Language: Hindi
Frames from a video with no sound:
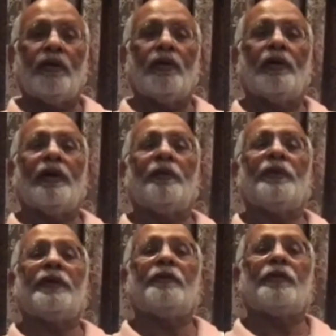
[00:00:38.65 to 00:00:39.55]
और
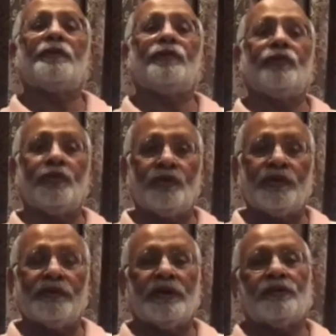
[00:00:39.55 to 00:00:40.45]
गालबा इन मजबूरियों
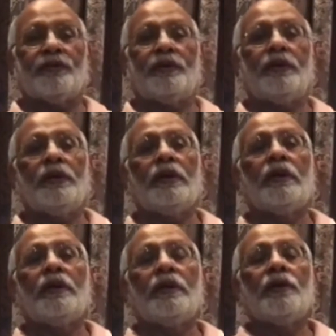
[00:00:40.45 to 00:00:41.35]
की वजह से
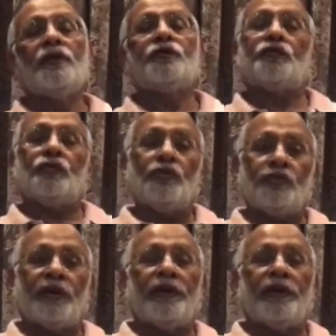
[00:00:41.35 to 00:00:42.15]
शुरू से